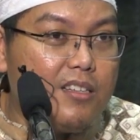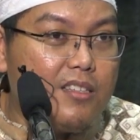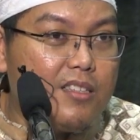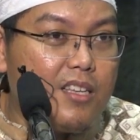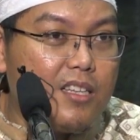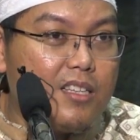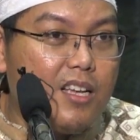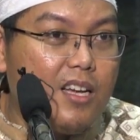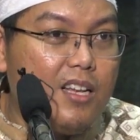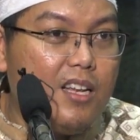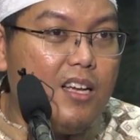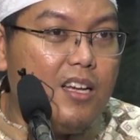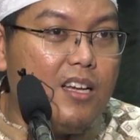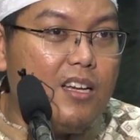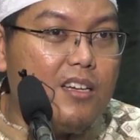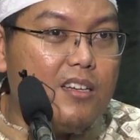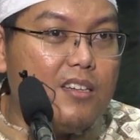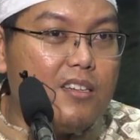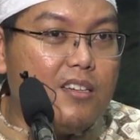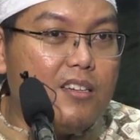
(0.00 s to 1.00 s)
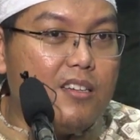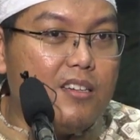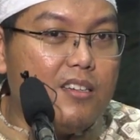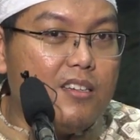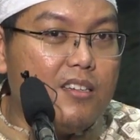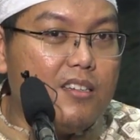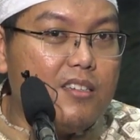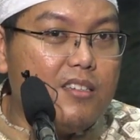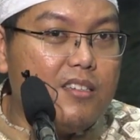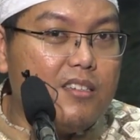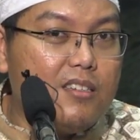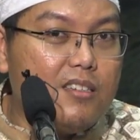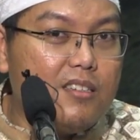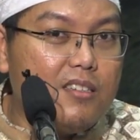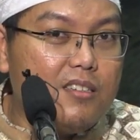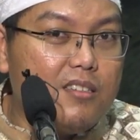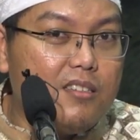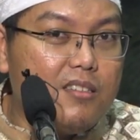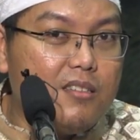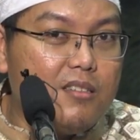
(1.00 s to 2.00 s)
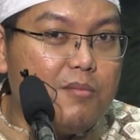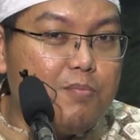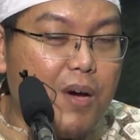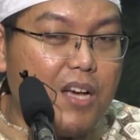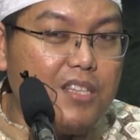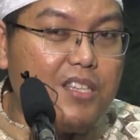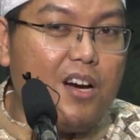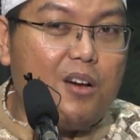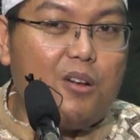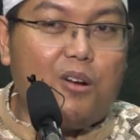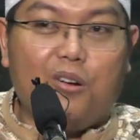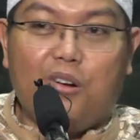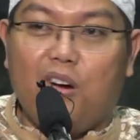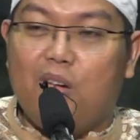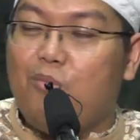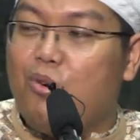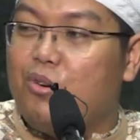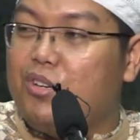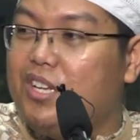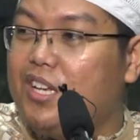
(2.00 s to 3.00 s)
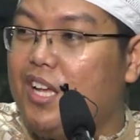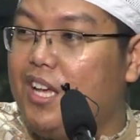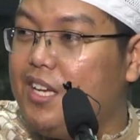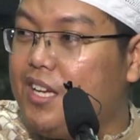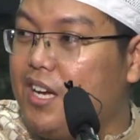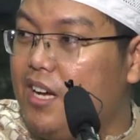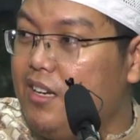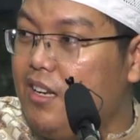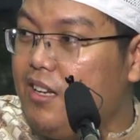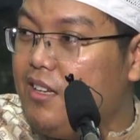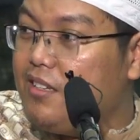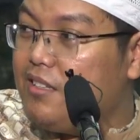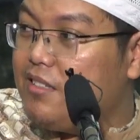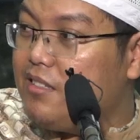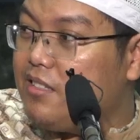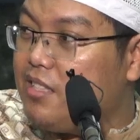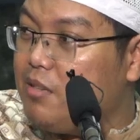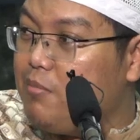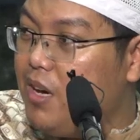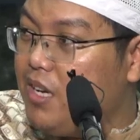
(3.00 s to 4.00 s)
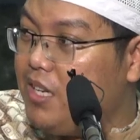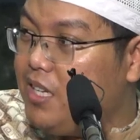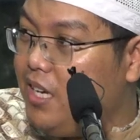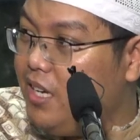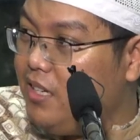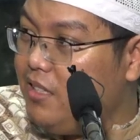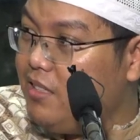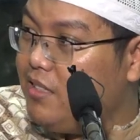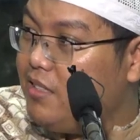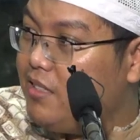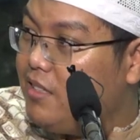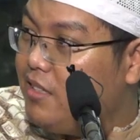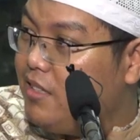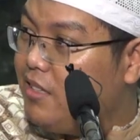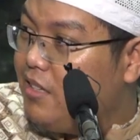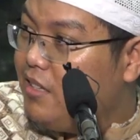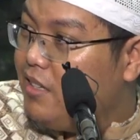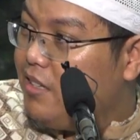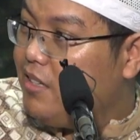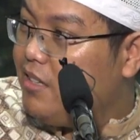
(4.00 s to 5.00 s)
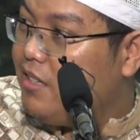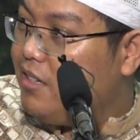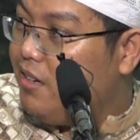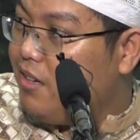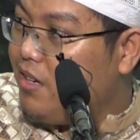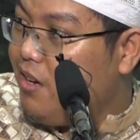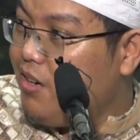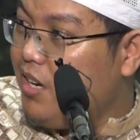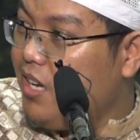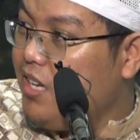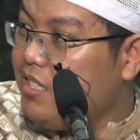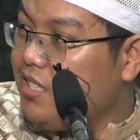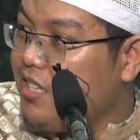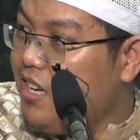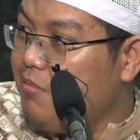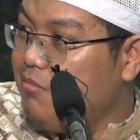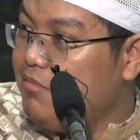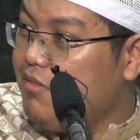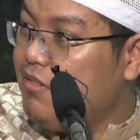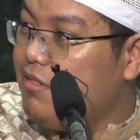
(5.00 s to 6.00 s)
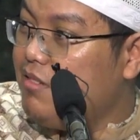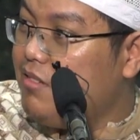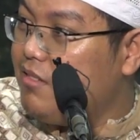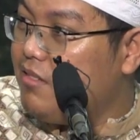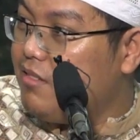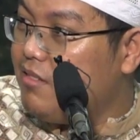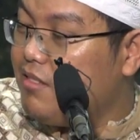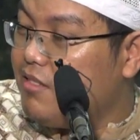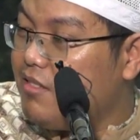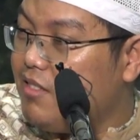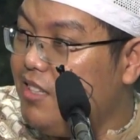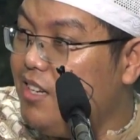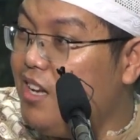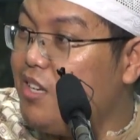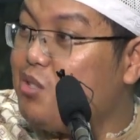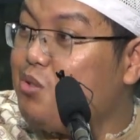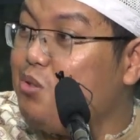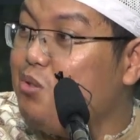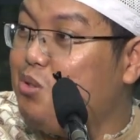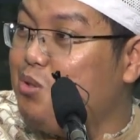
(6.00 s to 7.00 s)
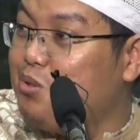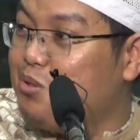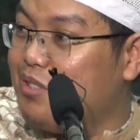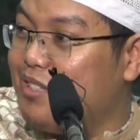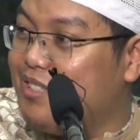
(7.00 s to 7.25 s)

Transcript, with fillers: tatkala pajak rokok mau dinaikkan, sebagian orang-orang Islam tidak setuju.